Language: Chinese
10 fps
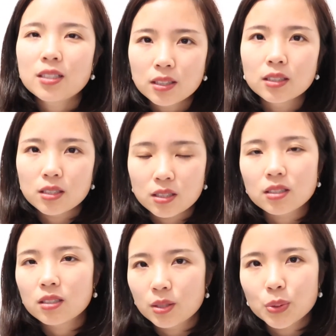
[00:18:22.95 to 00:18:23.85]
这个是
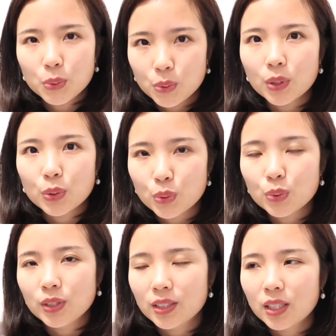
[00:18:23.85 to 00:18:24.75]
真的需要
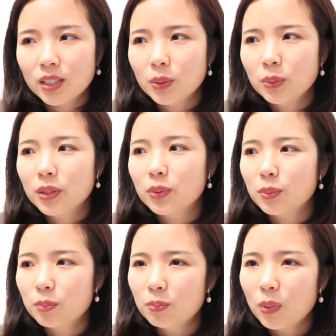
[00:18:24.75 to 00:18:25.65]
处理掉，因为
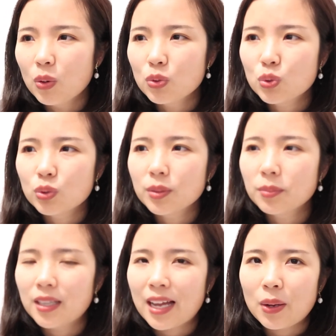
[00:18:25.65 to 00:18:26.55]
包就那
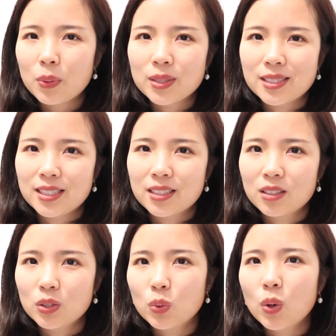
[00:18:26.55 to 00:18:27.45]
么来回几
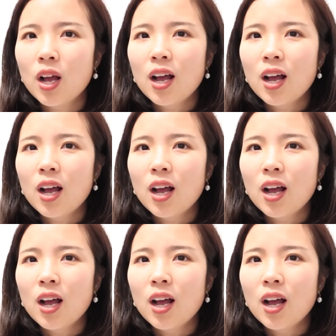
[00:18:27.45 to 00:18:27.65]
个用，